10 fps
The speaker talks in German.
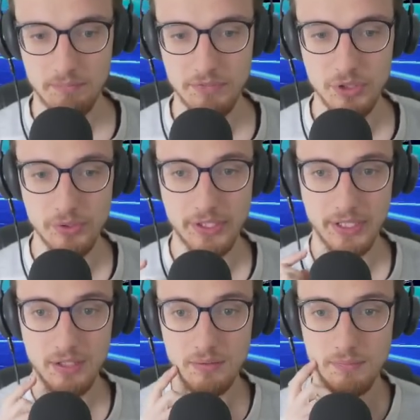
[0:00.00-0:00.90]
Mew
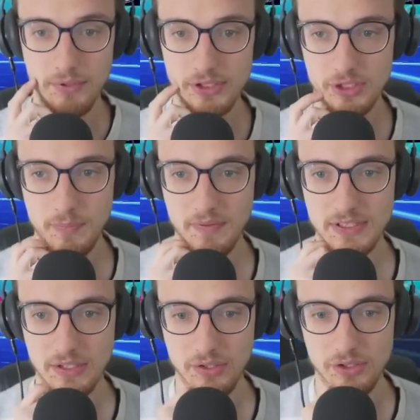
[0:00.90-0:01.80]
gehen, muss ich mir
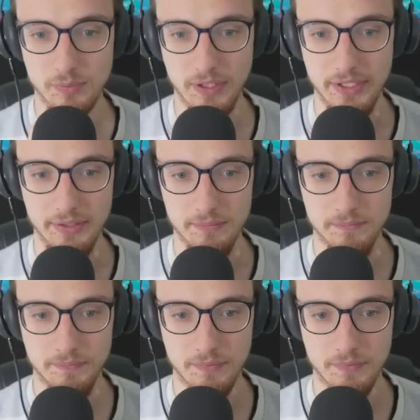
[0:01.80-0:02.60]
was anderes überlegen.